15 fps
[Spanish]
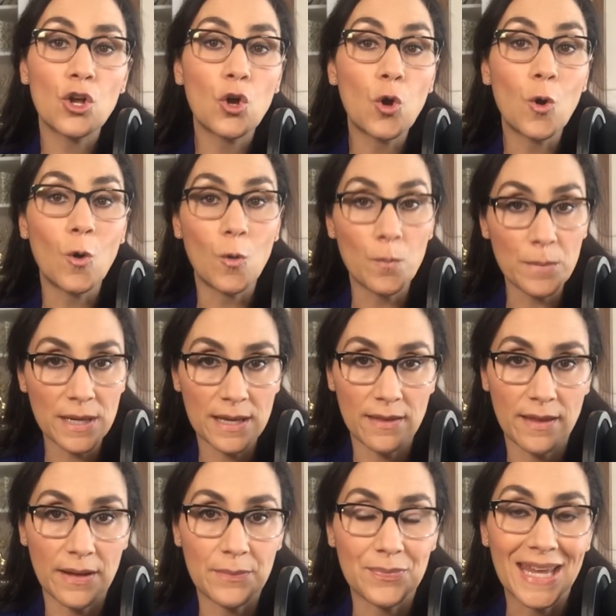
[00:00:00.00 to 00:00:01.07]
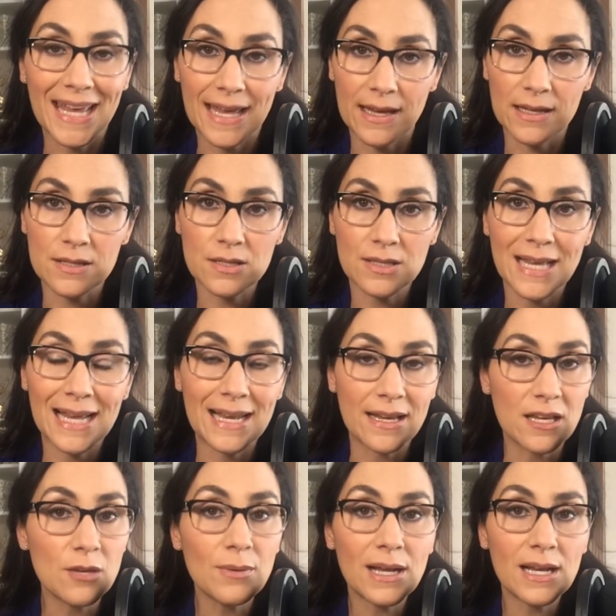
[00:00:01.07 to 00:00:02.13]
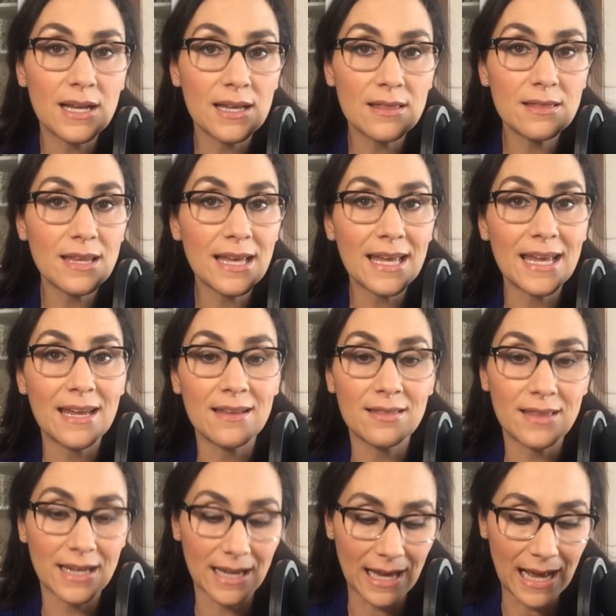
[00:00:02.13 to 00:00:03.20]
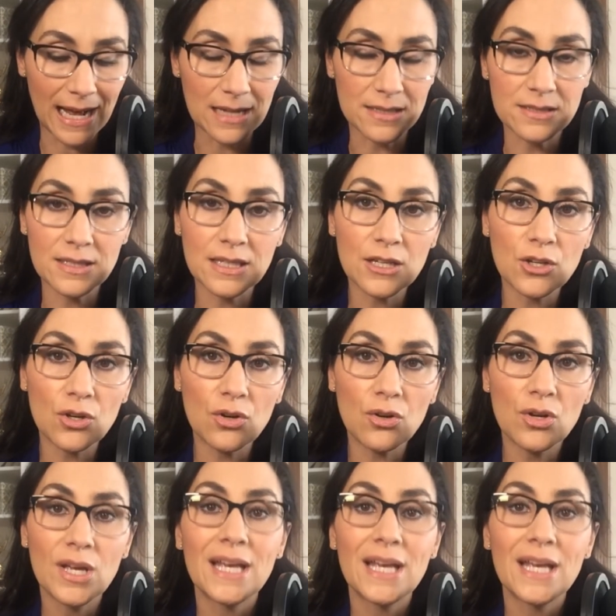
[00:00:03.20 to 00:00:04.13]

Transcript: comida es el equivalente entre al 5